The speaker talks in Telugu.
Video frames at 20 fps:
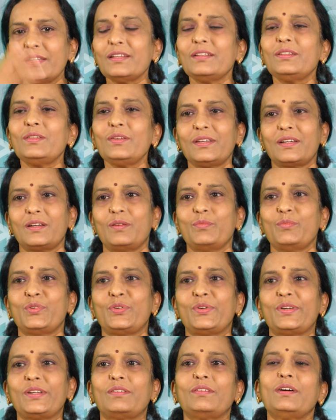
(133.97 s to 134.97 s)
ఇంత ఈ
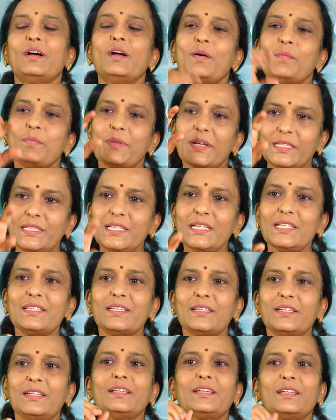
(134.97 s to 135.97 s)
కమ్యూనిటీలో ప్రతి
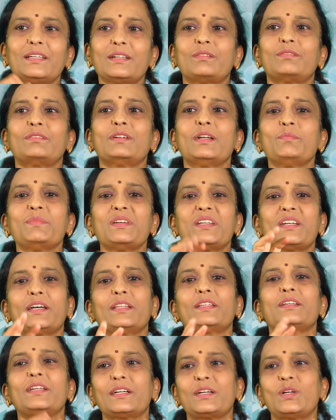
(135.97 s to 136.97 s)
సెల్కి కూడా మీరు
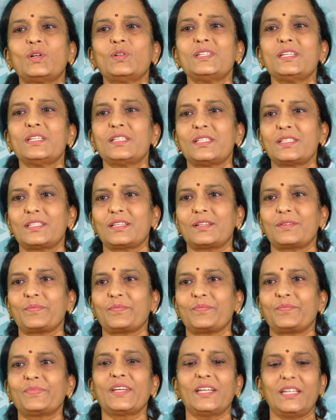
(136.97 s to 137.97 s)
అది రికార్డ్ చేసేసారు
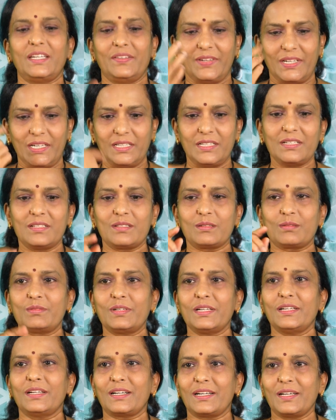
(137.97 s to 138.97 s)
నేను ఇవన్నీ
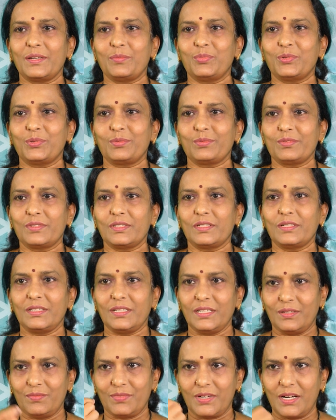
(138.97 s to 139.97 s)
తీసుకుంటే నాకు అయిపోతుంది
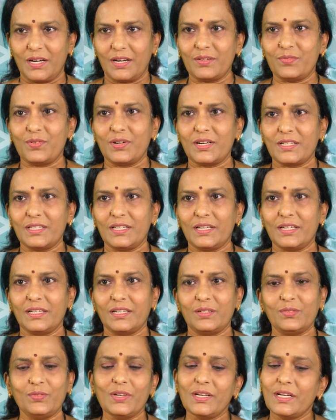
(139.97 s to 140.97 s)
నేను హాట్ వాటర్
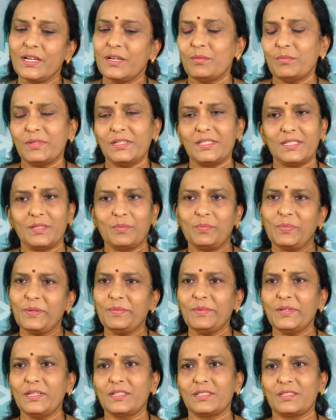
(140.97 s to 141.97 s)
తాగాను మనం
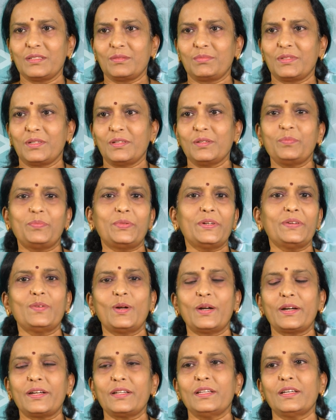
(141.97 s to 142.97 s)
చెప్పడమే అలా చెప్తాం ఇప్పుడే
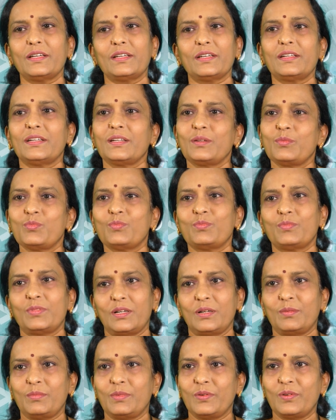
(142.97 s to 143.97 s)
వాటర్ తాగాను నేను
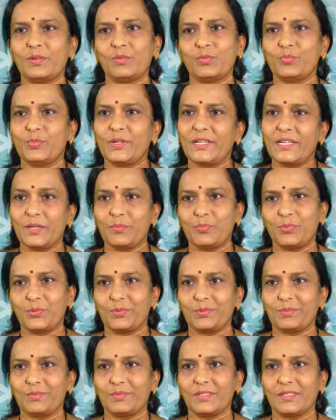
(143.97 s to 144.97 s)
బౌల్ మూమెంట్
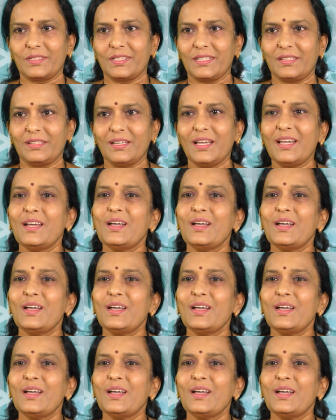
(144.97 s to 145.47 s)
అయిపోతుంది అని